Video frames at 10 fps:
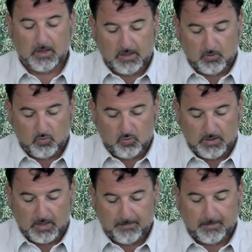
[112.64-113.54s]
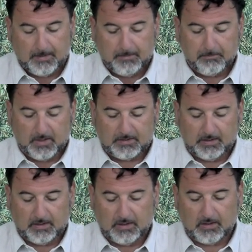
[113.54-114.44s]
E Uglia,
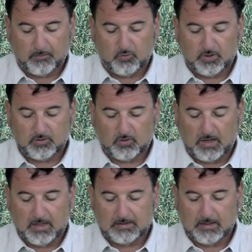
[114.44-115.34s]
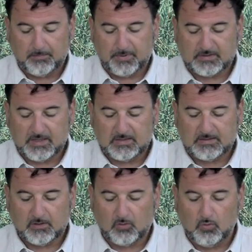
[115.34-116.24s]
mantenere monitorata la presenza